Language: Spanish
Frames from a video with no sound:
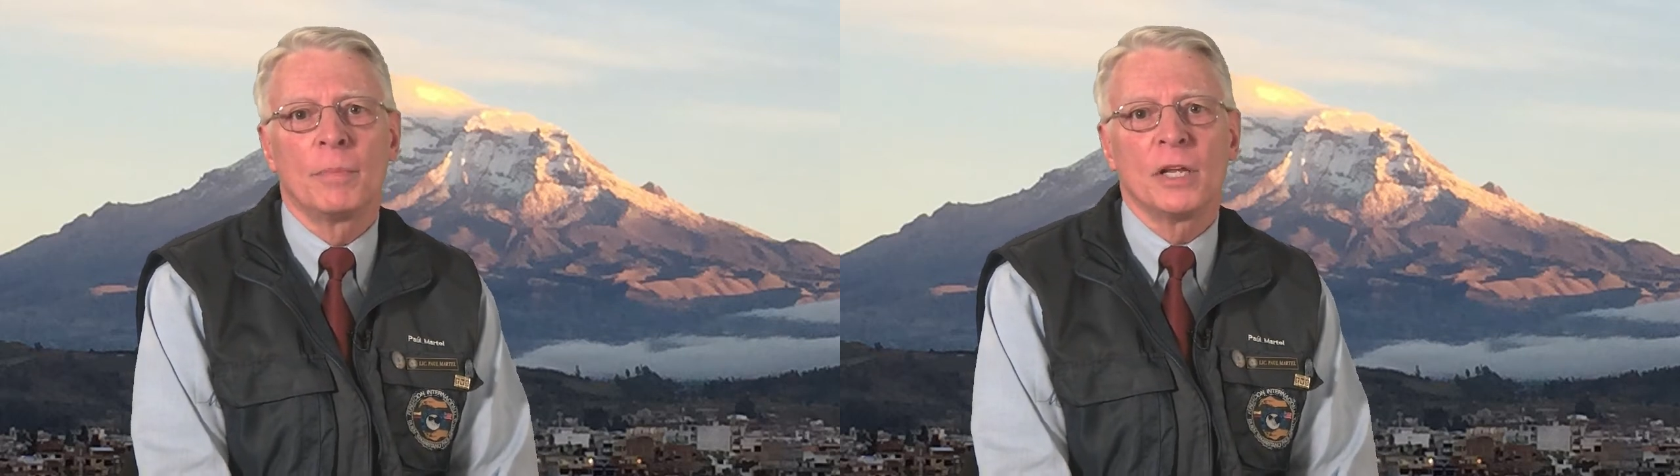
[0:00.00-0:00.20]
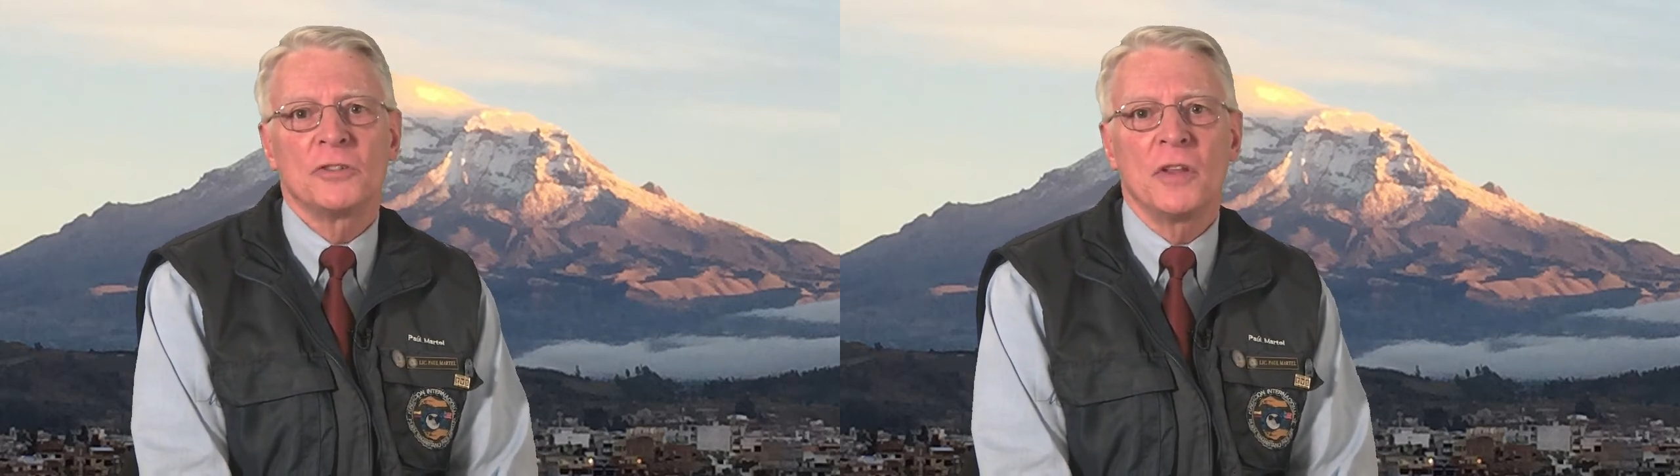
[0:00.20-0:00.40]

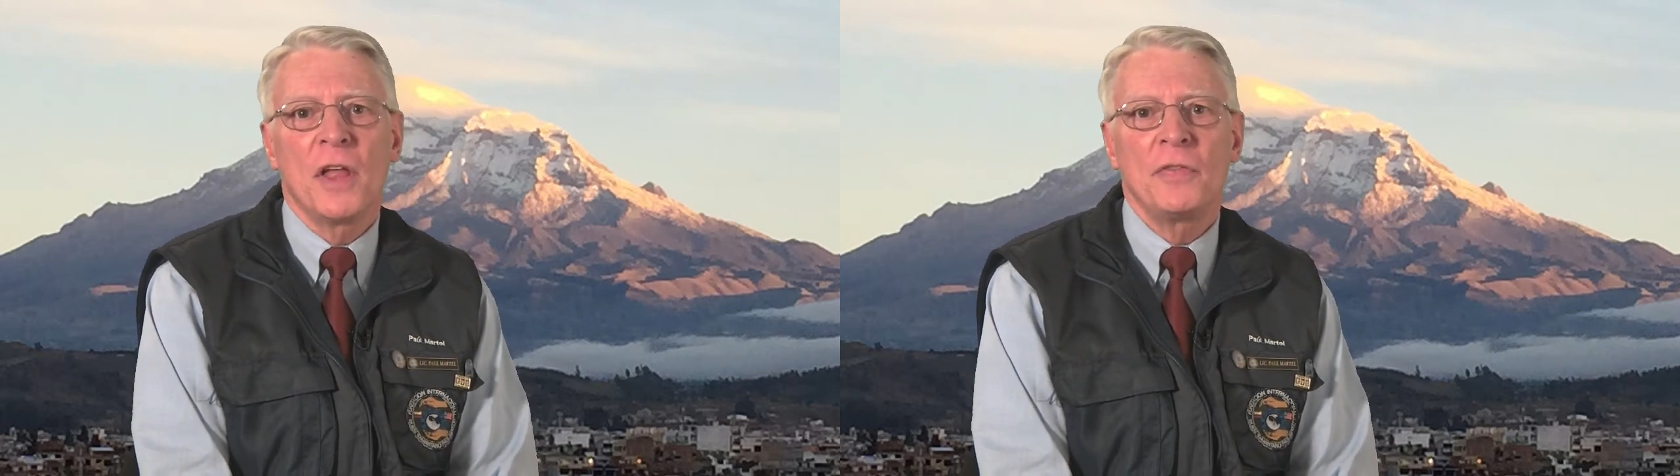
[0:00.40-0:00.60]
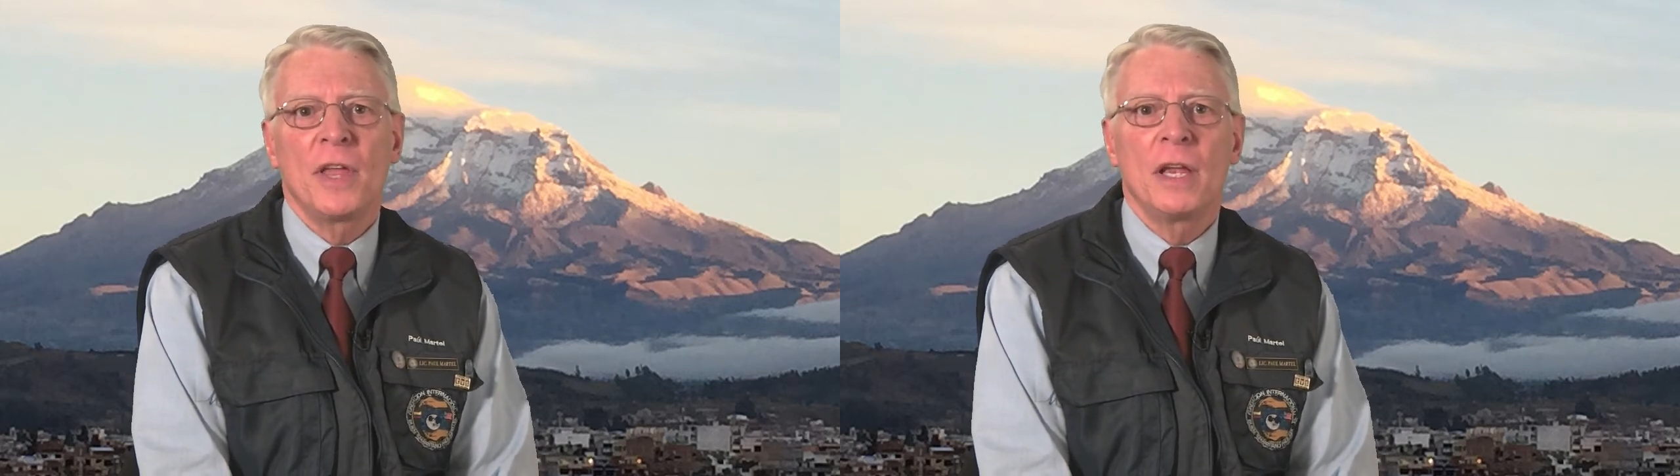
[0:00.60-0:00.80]

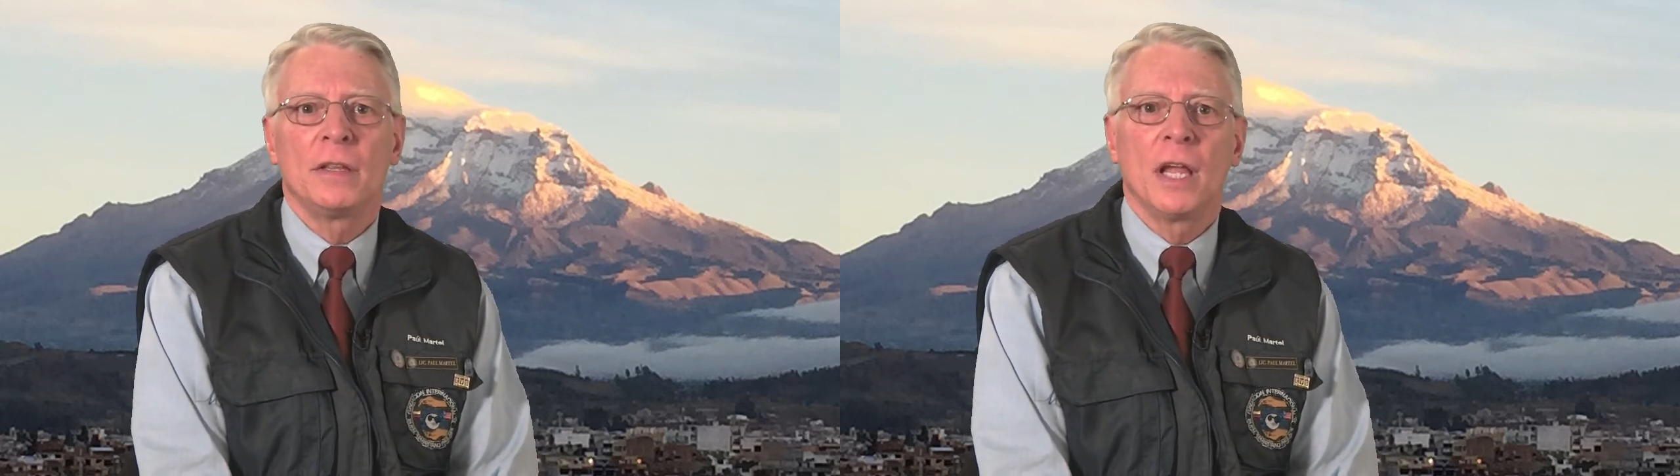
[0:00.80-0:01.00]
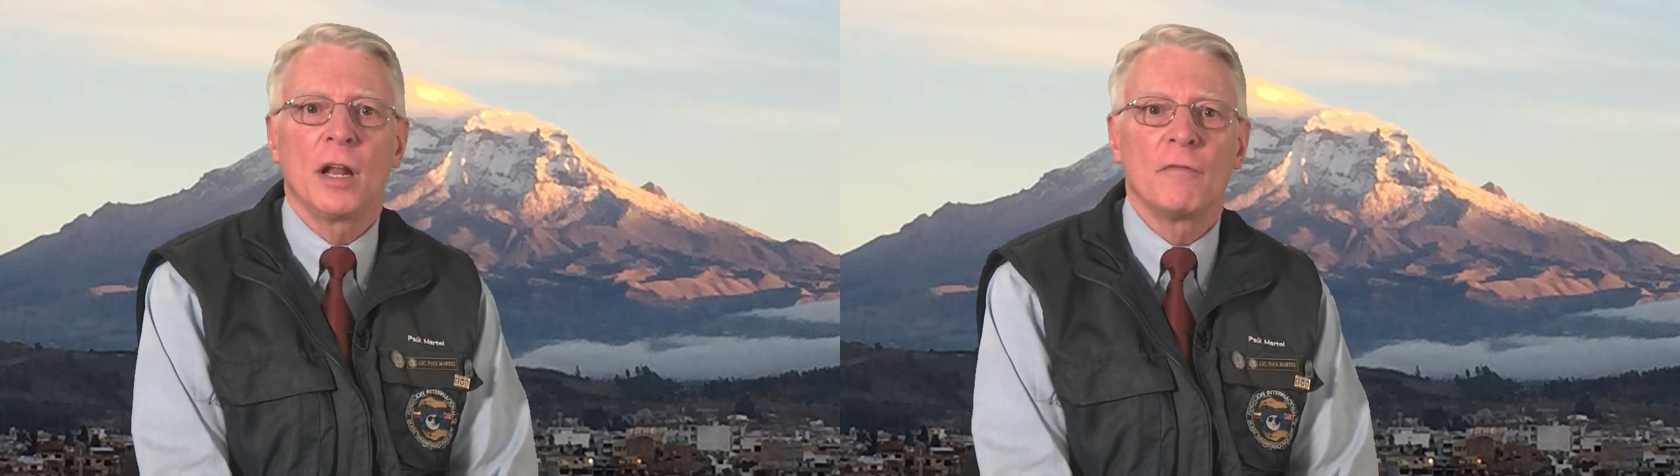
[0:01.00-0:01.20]

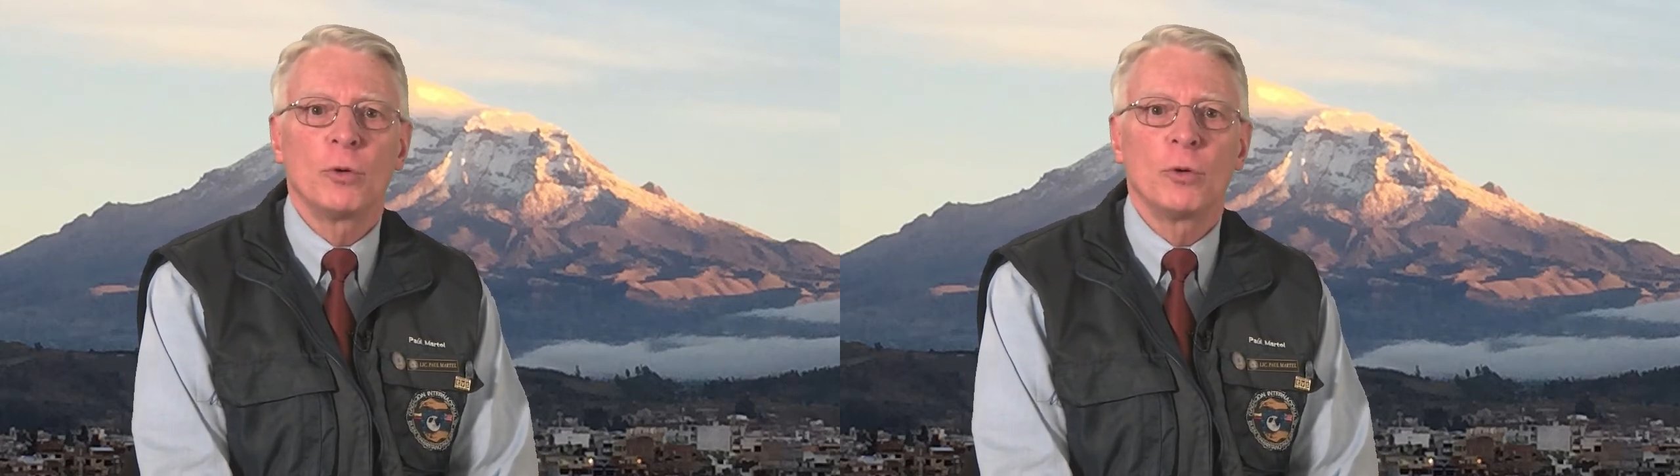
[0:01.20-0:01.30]
presidente de la